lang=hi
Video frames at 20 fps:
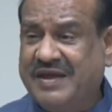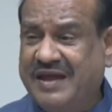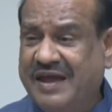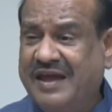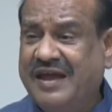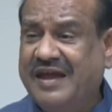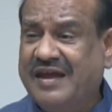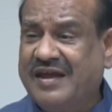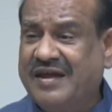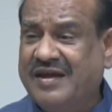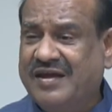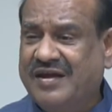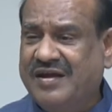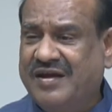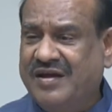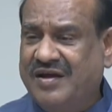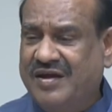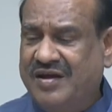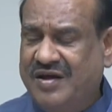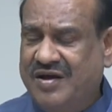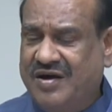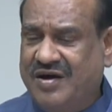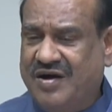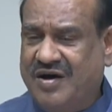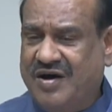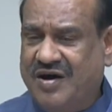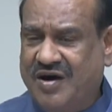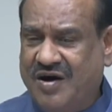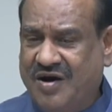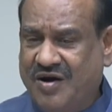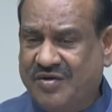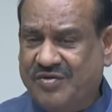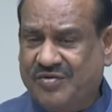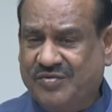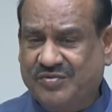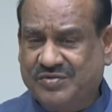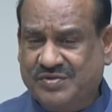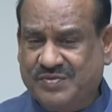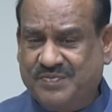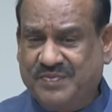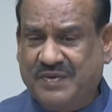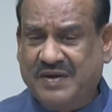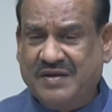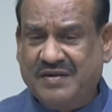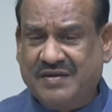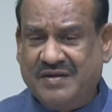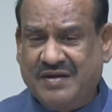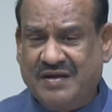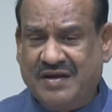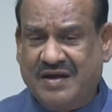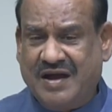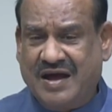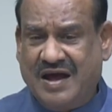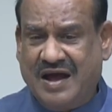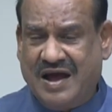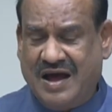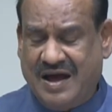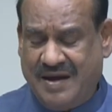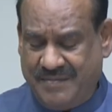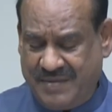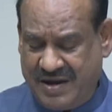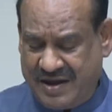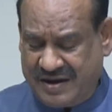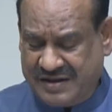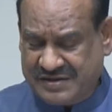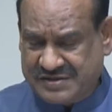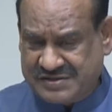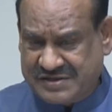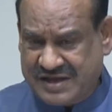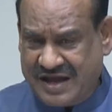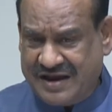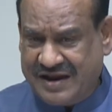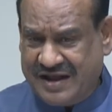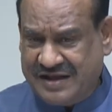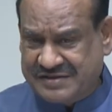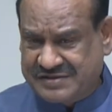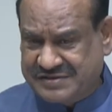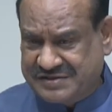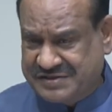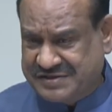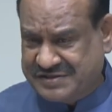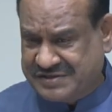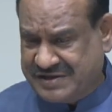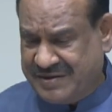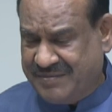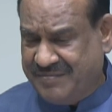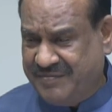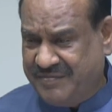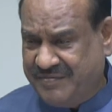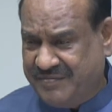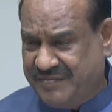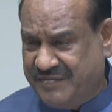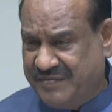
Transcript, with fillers: भी है और उस पर हमारा सारा सिस्टम